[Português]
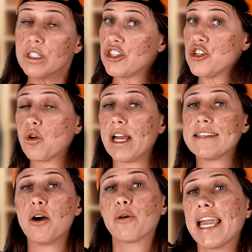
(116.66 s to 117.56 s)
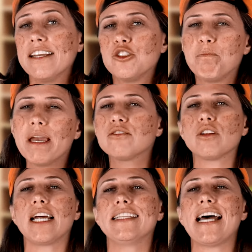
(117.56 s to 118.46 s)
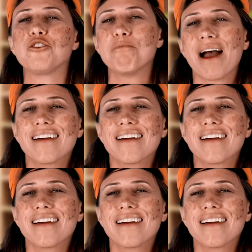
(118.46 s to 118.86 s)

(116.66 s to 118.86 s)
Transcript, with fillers: Quando a gente conhece alguém de personalidade